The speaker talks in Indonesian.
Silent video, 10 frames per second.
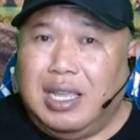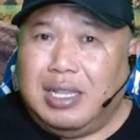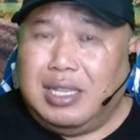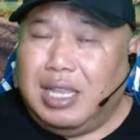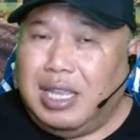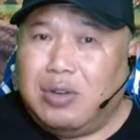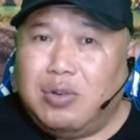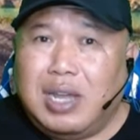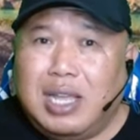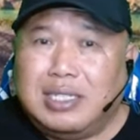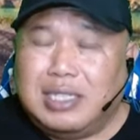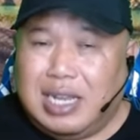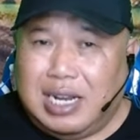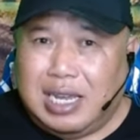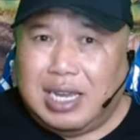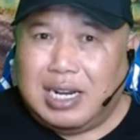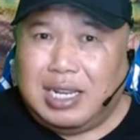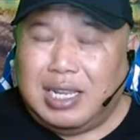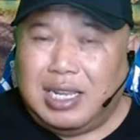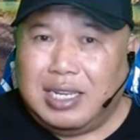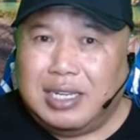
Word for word: di lingkungan sehari-hari.